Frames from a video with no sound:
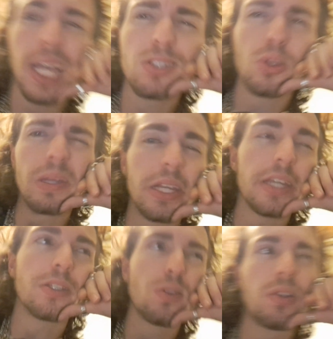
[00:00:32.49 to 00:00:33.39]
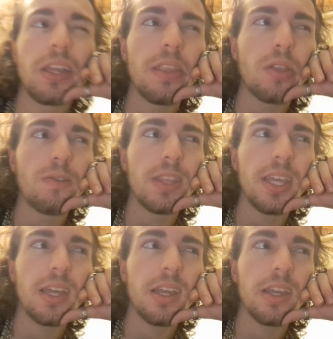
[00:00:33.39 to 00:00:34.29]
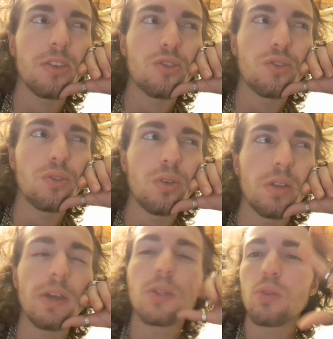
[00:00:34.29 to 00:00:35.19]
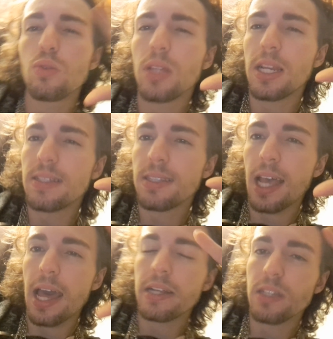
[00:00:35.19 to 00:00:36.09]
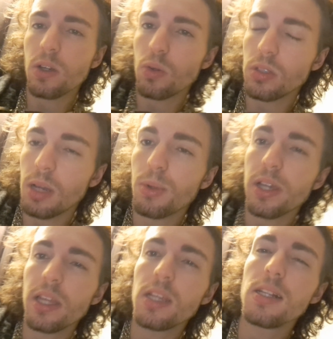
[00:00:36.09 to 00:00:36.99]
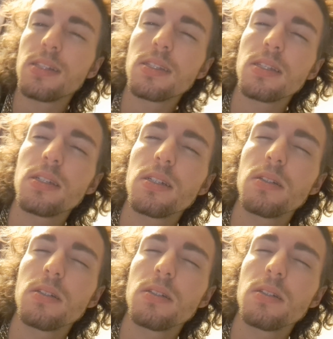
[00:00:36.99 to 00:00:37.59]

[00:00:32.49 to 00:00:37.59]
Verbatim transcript: Cazzo perché sono riandato a vedere e sono arrivato a totalizzare, se contiamo anche Reels,